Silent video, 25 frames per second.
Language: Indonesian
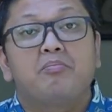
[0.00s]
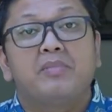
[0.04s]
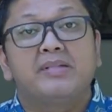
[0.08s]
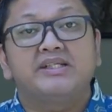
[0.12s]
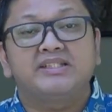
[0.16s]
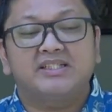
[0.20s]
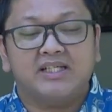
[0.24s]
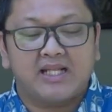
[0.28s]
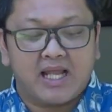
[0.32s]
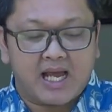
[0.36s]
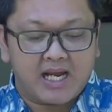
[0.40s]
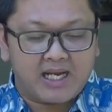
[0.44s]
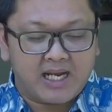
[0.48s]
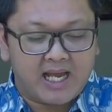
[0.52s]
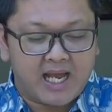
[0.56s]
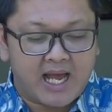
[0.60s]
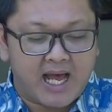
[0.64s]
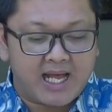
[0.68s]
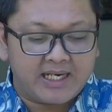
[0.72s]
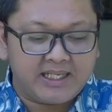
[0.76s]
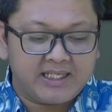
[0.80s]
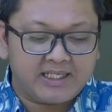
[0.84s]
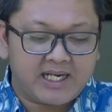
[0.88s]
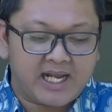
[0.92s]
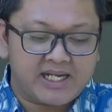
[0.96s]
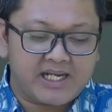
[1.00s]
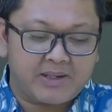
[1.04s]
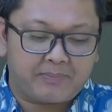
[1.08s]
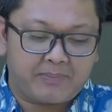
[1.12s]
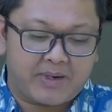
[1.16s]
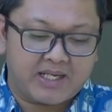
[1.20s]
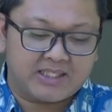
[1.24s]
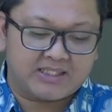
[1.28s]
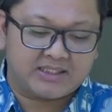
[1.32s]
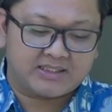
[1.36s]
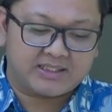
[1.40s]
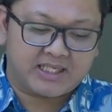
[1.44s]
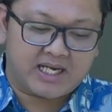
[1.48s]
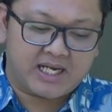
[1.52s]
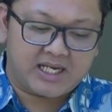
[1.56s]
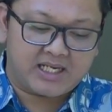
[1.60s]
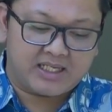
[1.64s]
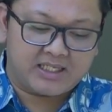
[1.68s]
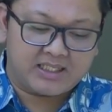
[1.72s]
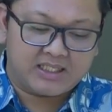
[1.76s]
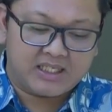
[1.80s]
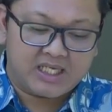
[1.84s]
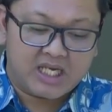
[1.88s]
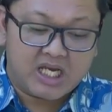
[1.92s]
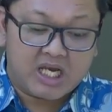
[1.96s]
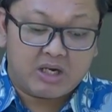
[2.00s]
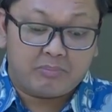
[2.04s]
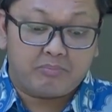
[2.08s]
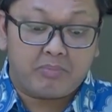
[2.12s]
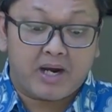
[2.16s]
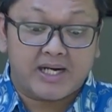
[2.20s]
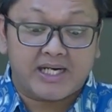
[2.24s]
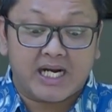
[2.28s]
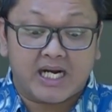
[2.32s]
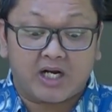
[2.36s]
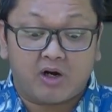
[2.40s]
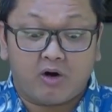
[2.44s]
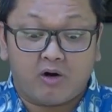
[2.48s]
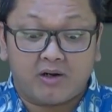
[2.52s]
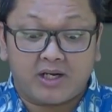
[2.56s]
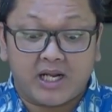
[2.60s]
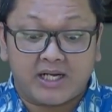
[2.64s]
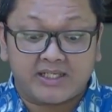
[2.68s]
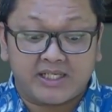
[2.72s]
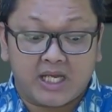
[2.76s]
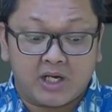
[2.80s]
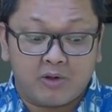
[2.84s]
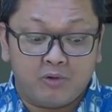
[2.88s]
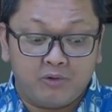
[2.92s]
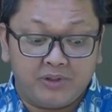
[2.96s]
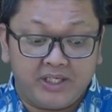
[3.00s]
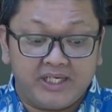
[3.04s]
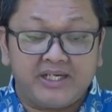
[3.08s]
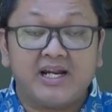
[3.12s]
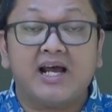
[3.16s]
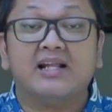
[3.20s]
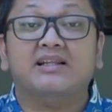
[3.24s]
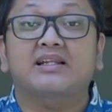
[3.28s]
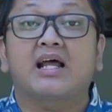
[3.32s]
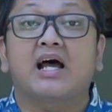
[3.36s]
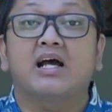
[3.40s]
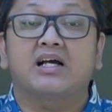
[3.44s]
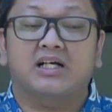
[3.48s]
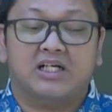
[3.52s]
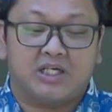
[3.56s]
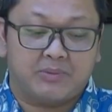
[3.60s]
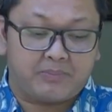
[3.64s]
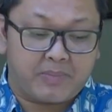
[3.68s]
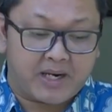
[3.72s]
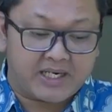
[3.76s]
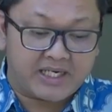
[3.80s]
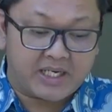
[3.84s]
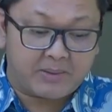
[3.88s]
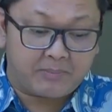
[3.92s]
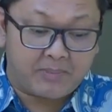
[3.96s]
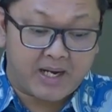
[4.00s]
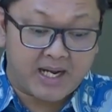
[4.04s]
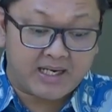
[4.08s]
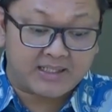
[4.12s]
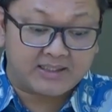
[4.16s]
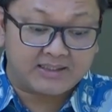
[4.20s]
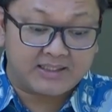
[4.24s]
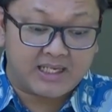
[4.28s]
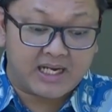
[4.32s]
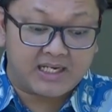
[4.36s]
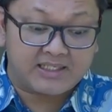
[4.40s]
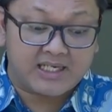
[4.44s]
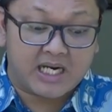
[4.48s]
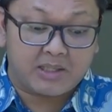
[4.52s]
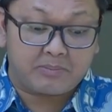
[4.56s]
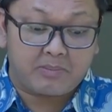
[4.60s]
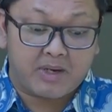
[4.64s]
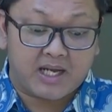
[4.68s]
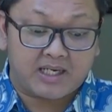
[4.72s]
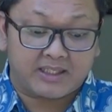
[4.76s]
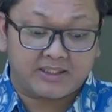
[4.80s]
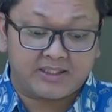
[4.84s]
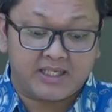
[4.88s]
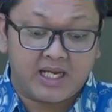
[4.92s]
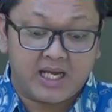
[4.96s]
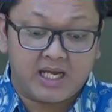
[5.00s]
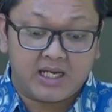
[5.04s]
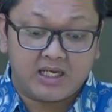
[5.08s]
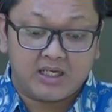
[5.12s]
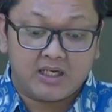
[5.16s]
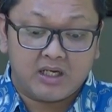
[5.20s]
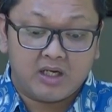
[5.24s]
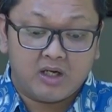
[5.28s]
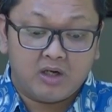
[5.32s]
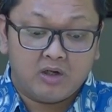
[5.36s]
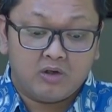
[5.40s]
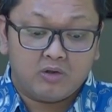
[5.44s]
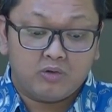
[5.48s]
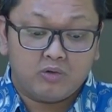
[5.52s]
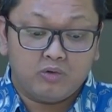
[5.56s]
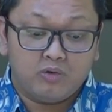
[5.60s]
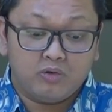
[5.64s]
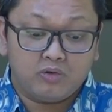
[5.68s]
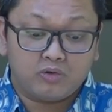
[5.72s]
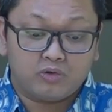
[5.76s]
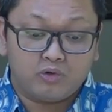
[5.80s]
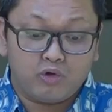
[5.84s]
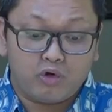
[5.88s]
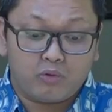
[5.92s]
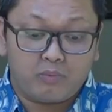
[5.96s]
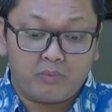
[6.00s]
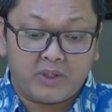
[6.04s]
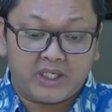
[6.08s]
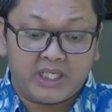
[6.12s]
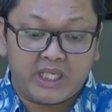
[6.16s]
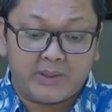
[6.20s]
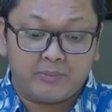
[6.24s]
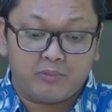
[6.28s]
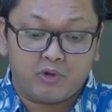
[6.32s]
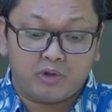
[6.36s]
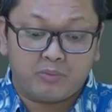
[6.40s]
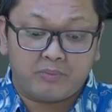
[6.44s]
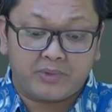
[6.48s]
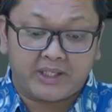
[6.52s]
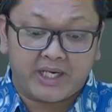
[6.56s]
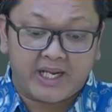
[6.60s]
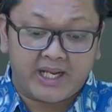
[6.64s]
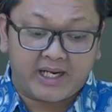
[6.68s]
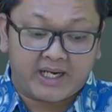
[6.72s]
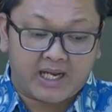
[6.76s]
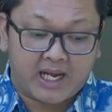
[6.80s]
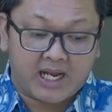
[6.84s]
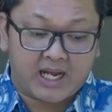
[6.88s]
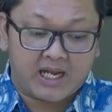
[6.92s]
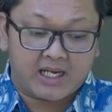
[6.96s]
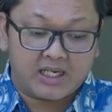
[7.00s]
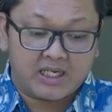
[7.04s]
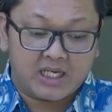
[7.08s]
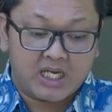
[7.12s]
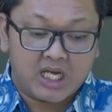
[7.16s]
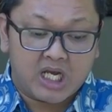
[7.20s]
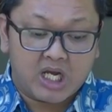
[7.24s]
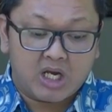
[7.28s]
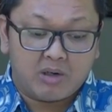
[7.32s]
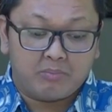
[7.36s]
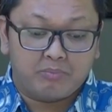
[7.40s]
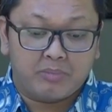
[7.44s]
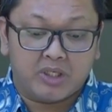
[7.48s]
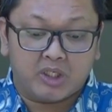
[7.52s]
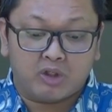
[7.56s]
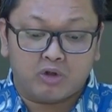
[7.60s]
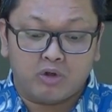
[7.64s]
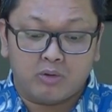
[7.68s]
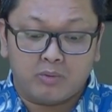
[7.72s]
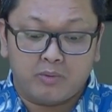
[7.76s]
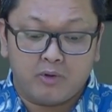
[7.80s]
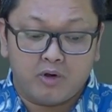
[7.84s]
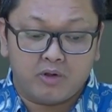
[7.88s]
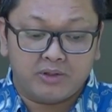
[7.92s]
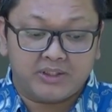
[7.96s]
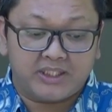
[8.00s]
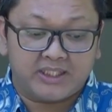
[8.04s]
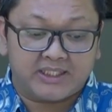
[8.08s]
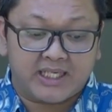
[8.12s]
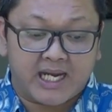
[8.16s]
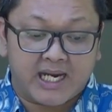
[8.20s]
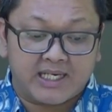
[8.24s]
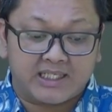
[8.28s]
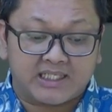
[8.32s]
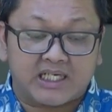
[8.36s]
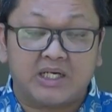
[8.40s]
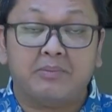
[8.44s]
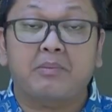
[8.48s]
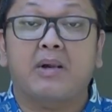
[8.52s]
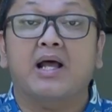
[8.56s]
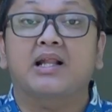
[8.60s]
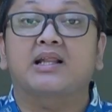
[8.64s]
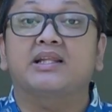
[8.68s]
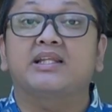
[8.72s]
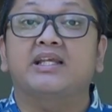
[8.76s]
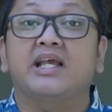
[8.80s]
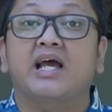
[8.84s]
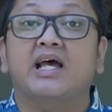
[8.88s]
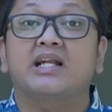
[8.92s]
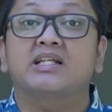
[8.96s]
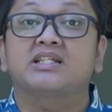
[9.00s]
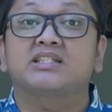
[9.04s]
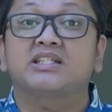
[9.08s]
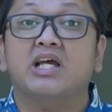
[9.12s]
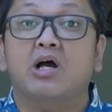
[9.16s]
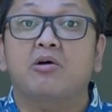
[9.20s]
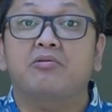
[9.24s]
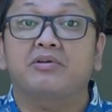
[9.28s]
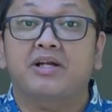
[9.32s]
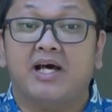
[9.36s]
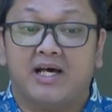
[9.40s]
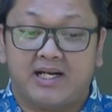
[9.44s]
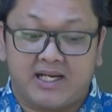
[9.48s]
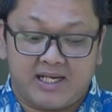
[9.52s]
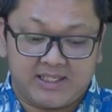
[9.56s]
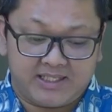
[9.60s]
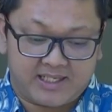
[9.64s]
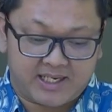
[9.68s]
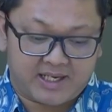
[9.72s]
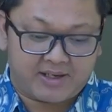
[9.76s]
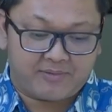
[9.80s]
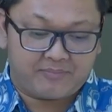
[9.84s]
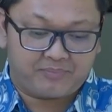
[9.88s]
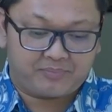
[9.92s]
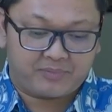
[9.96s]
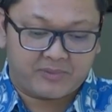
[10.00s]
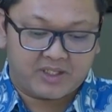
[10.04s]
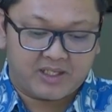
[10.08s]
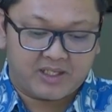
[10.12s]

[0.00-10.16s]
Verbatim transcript: Menjelang hari raya Paskah, banyak orang Yahudi datang kepada Marta dan Maria untuk menghibur mereka berhubung dengan kematian saudaranya.